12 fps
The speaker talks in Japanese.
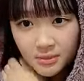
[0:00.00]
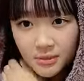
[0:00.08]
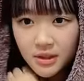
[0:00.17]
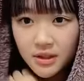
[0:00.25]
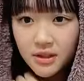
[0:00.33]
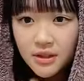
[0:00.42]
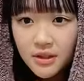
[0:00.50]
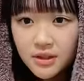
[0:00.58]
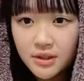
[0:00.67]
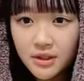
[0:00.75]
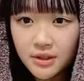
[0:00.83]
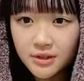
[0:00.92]
やつ食べ
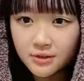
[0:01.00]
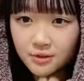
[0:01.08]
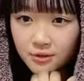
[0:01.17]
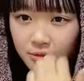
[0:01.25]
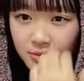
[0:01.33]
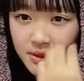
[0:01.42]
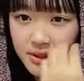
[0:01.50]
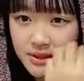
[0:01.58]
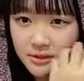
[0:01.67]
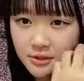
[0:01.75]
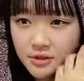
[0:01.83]
ておにぎりか